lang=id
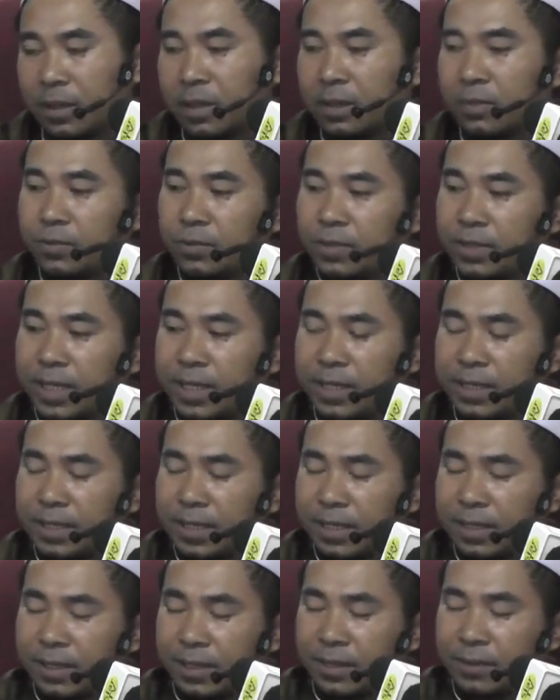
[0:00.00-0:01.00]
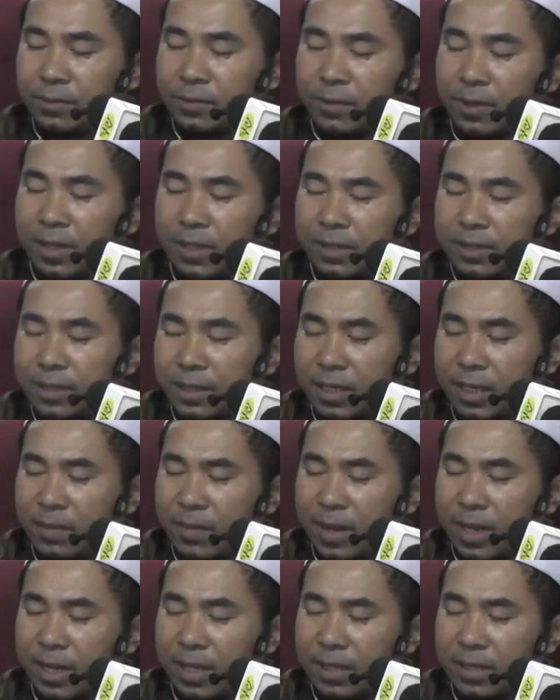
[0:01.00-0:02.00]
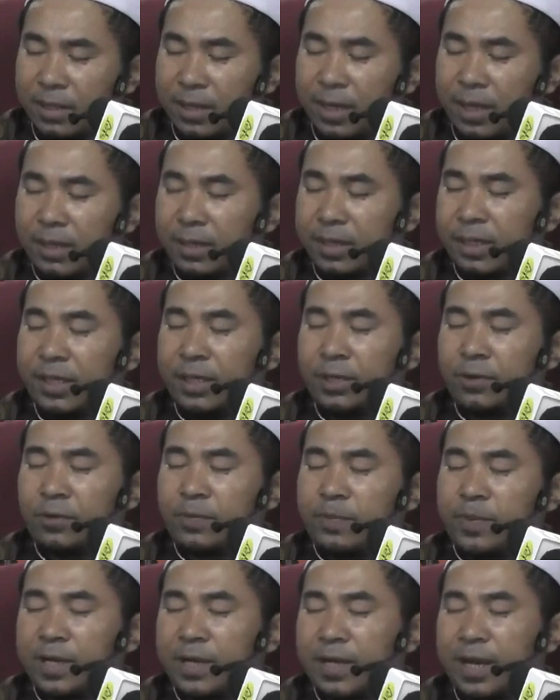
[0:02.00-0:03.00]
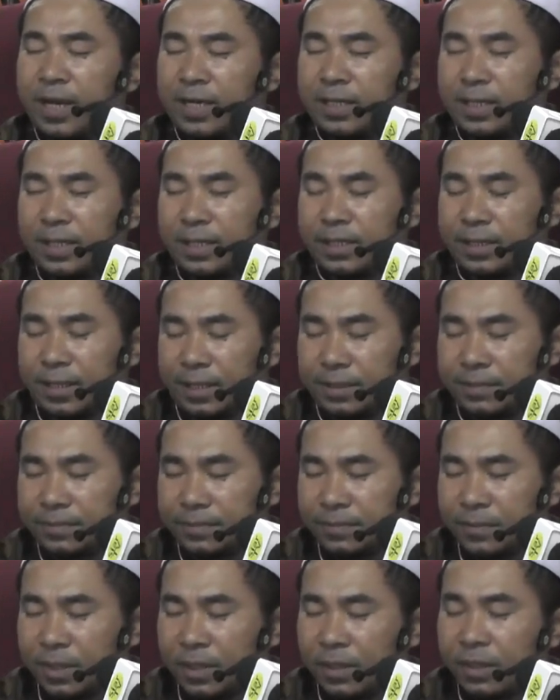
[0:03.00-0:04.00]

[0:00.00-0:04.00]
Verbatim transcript: Kemudian yang kedua dinamakan dengan kehidupan hakiki